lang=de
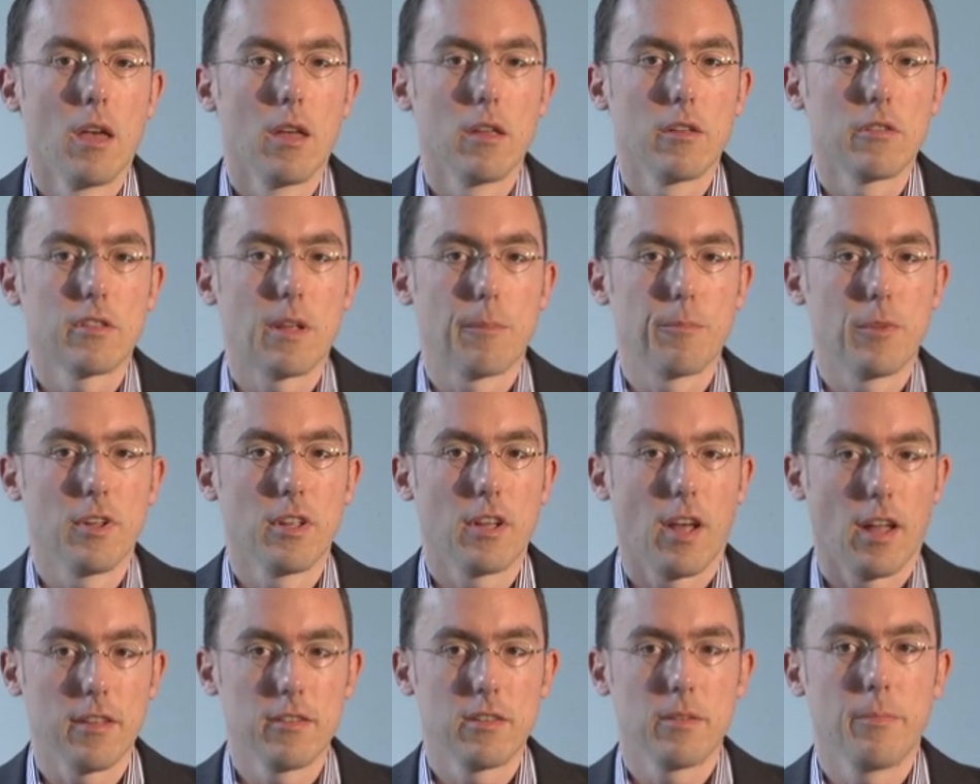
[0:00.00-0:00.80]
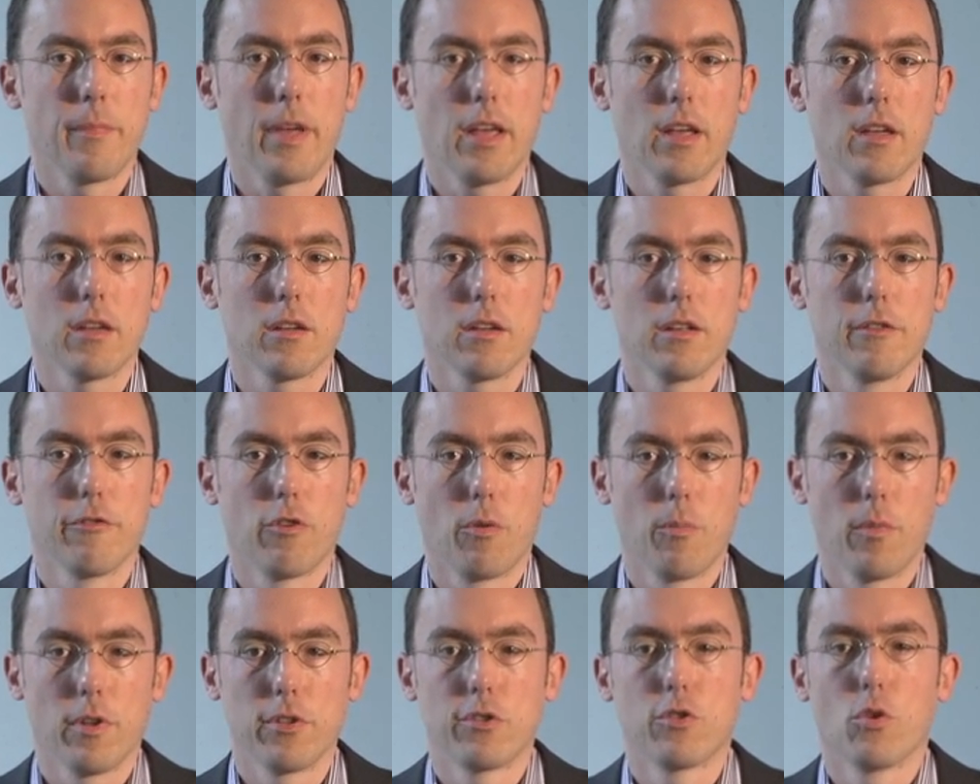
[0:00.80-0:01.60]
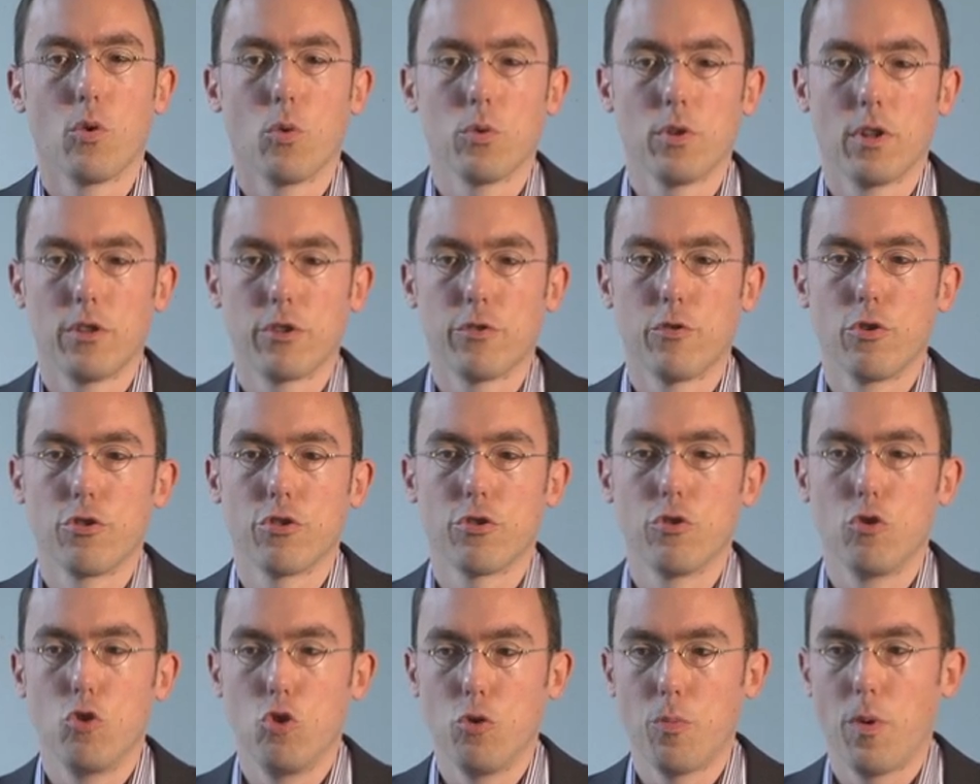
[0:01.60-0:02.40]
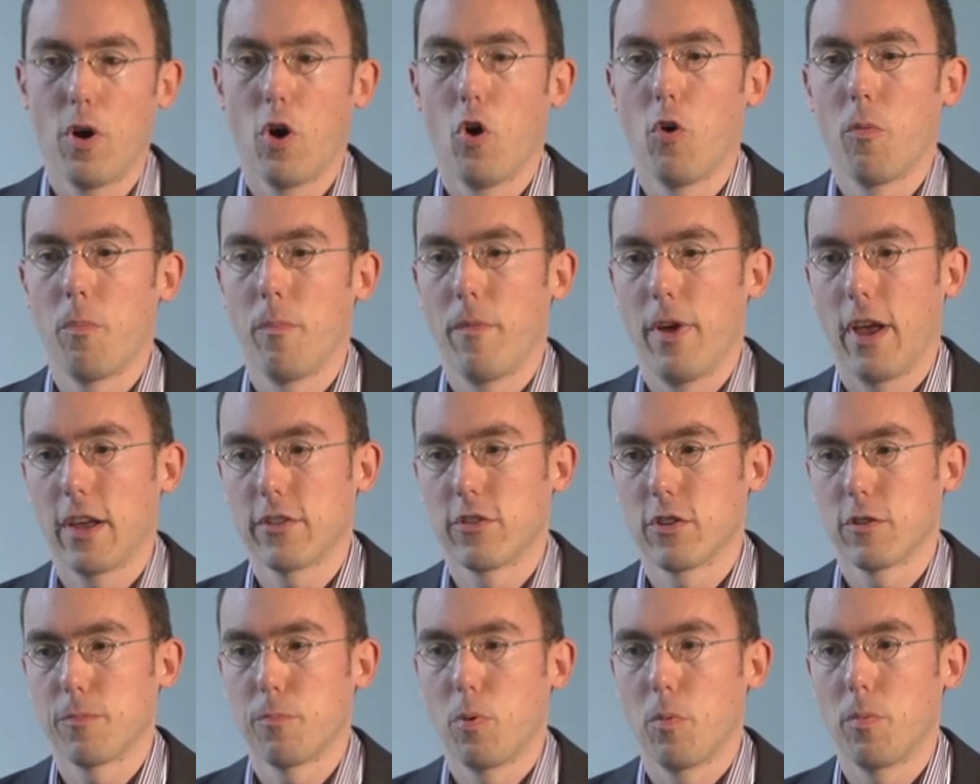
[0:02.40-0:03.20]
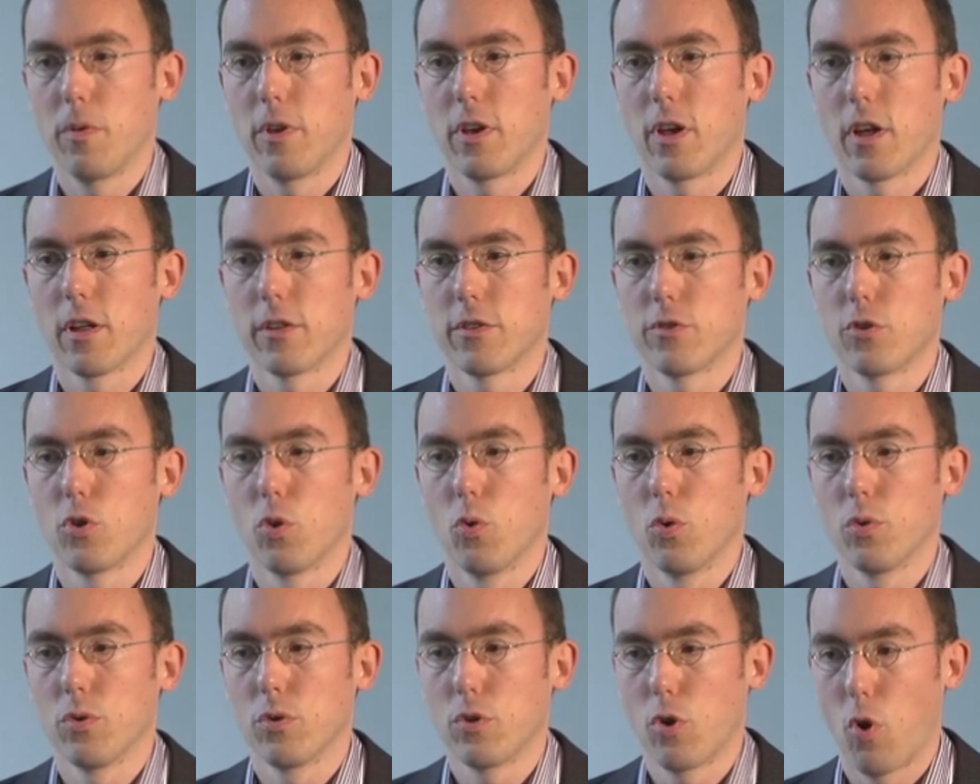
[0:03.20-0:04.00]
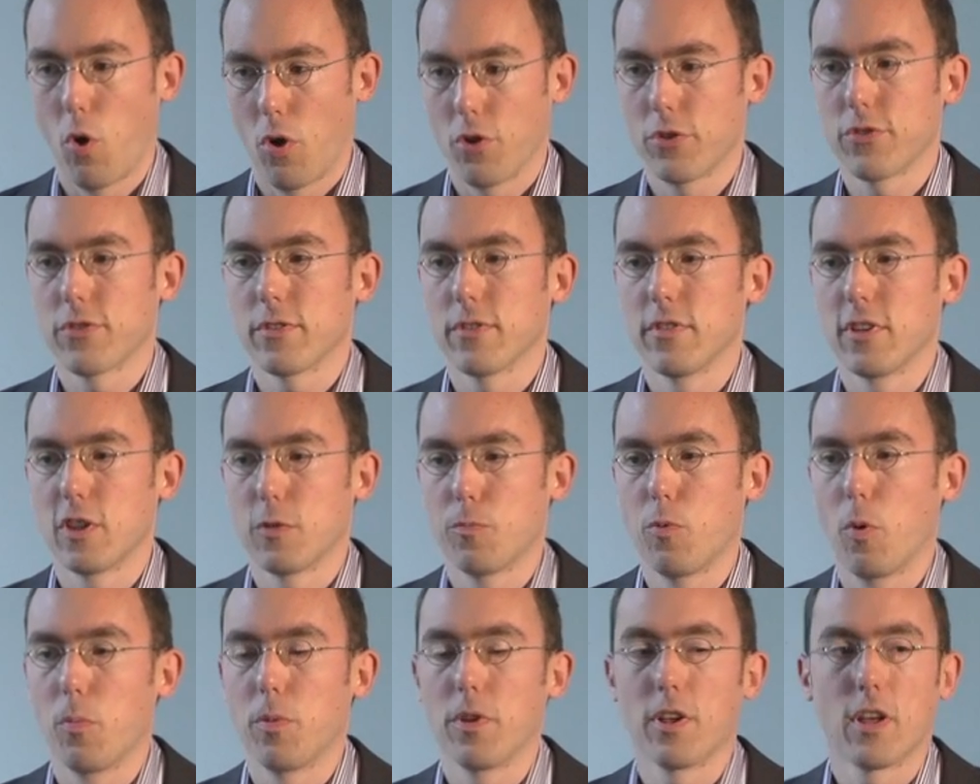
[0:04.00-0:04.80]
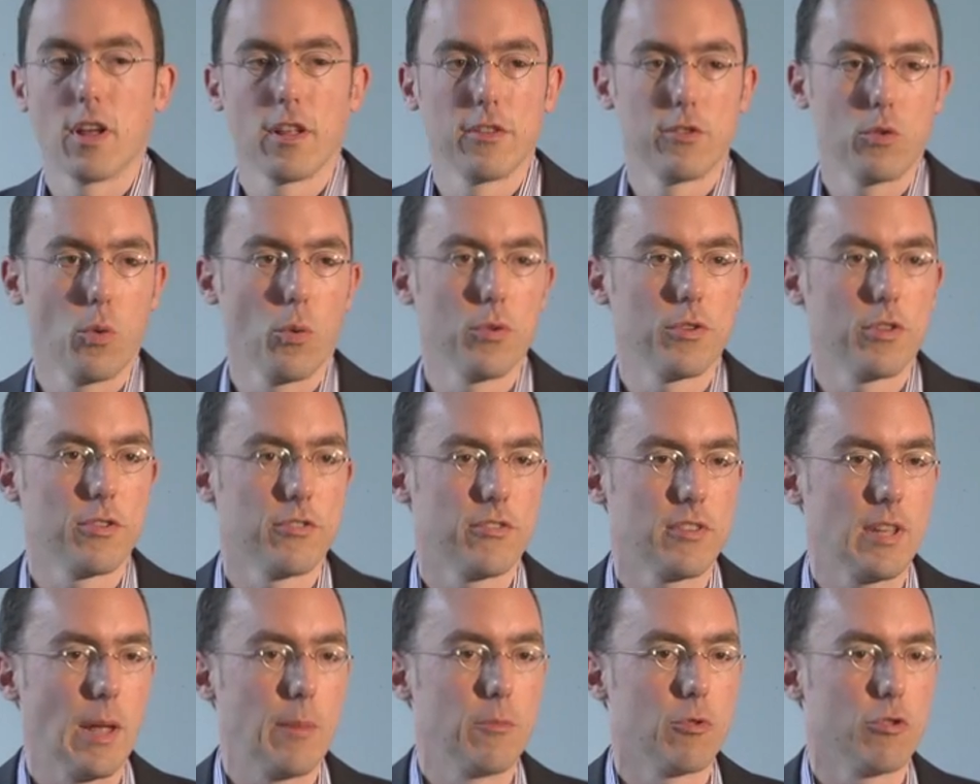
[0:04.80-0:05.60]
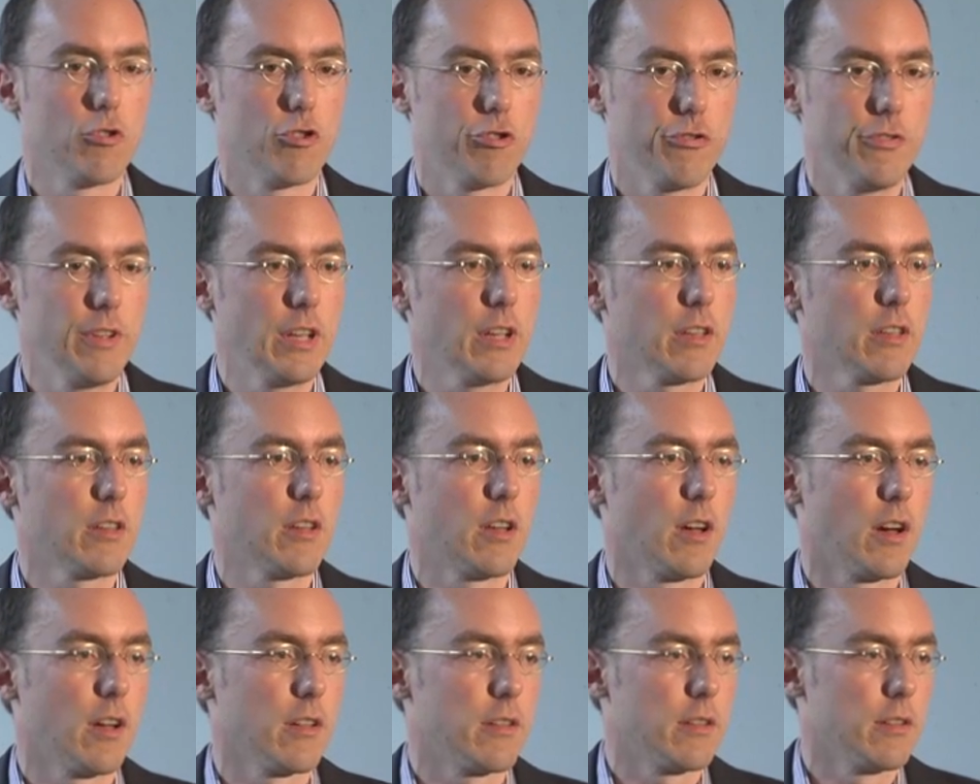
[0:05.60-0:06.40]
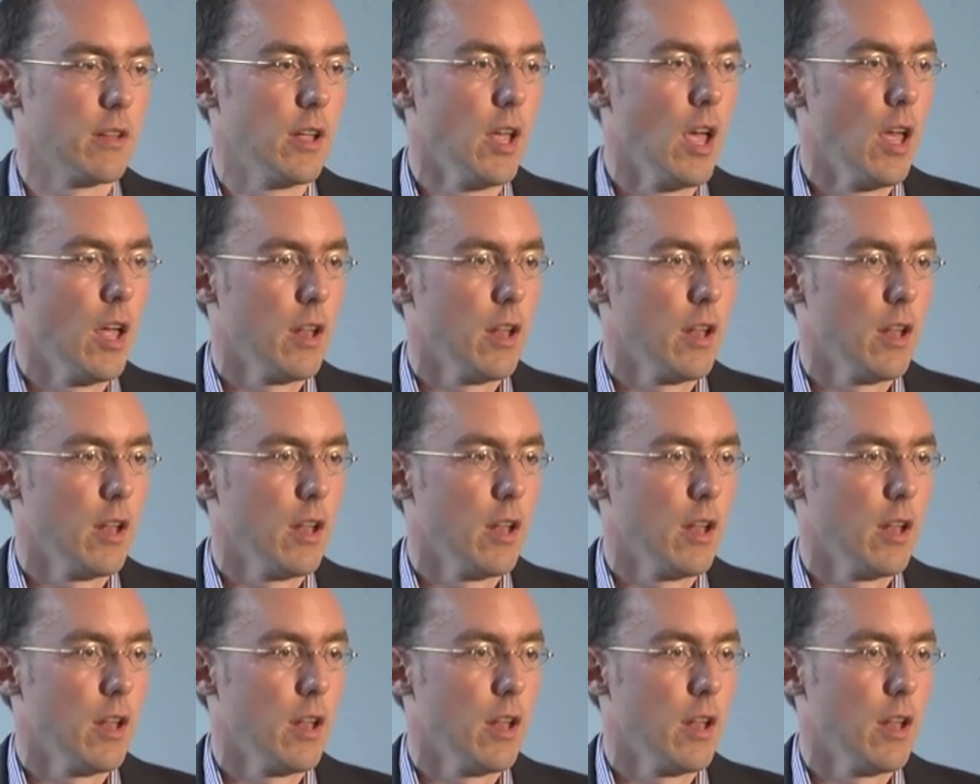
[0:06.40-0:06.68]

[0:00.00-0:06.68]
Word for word: Es gibt eine ganze Menge Informationen inzwischen über Open Access Publikationen, Kosten des Publikationssystems und Schwierigkeiten,